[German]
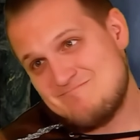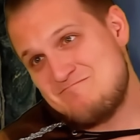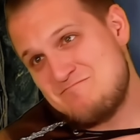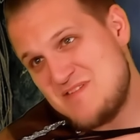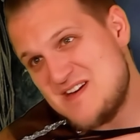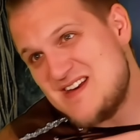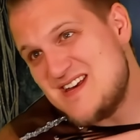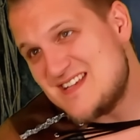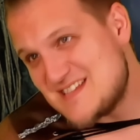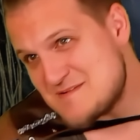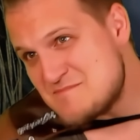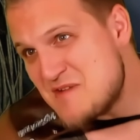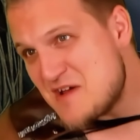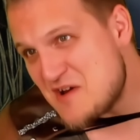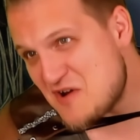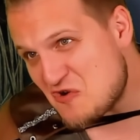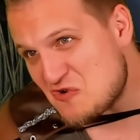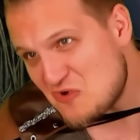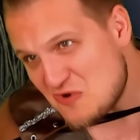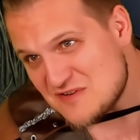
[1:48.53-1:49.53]
bin ich immer
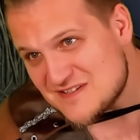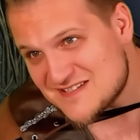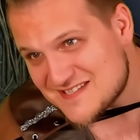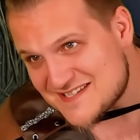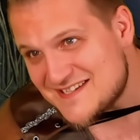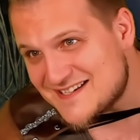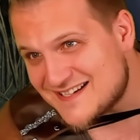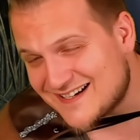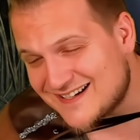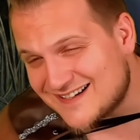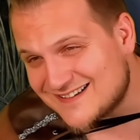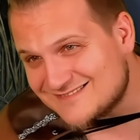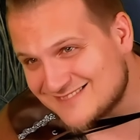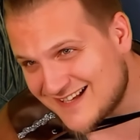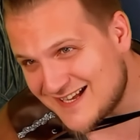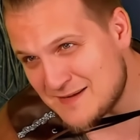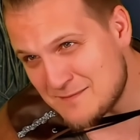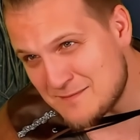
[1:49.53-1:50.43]
noch günstiger. Ne?